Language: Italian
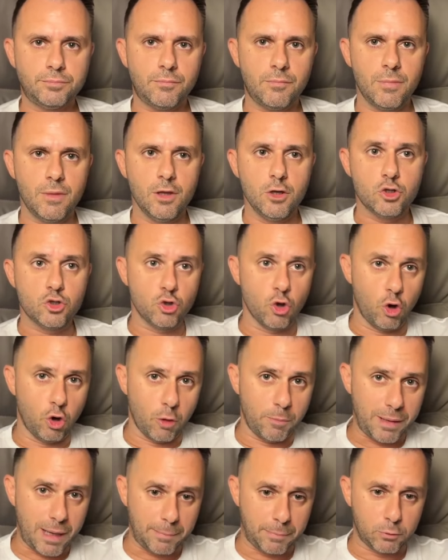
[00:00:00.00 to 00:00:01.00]
solo
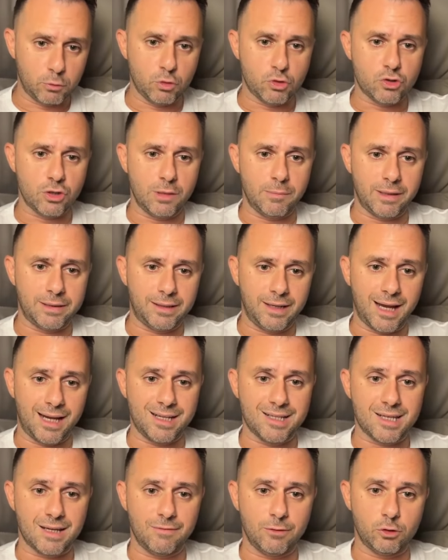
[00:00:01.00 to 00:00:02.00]
per la produzione dei materiali
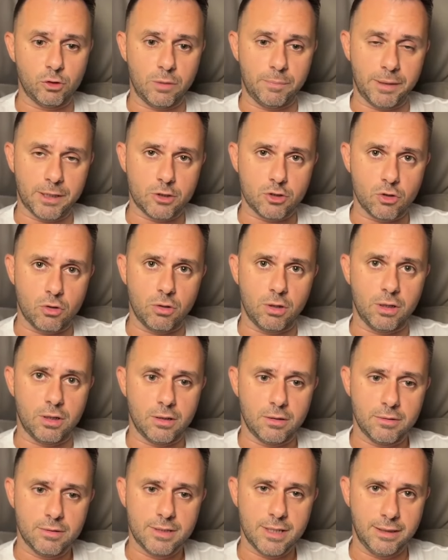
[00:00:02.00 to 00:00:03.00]
Salvatore Piazzolla.
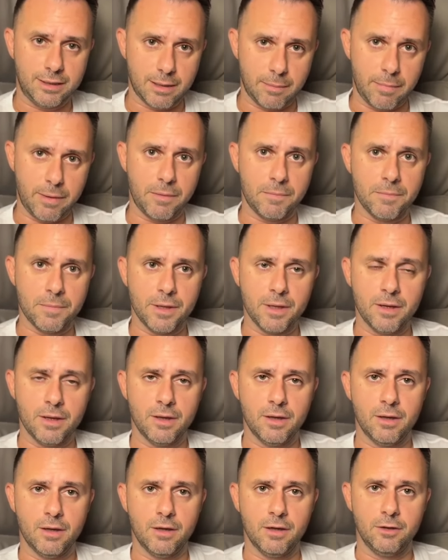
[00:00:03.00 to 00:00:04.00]
Senti a me,
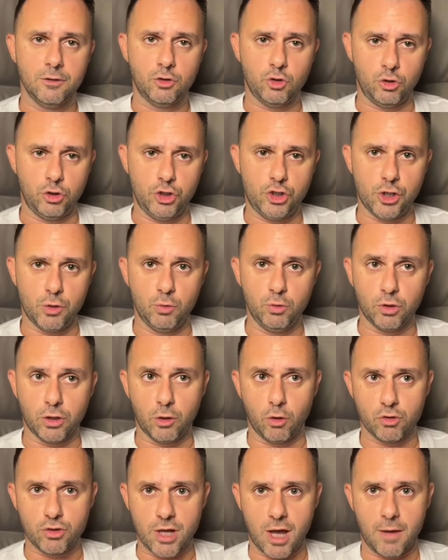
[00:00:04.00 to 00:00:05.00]
te lo dice uno che
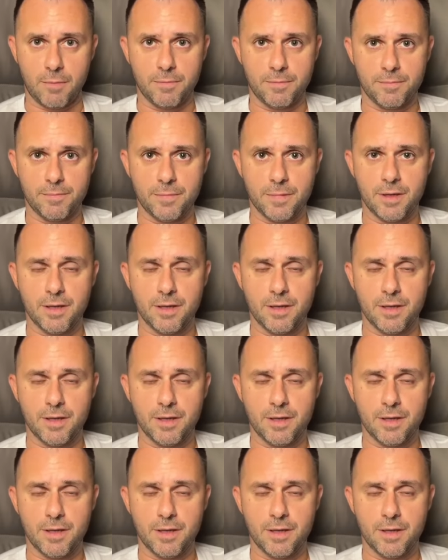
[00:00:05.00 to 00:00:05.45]
lo sa.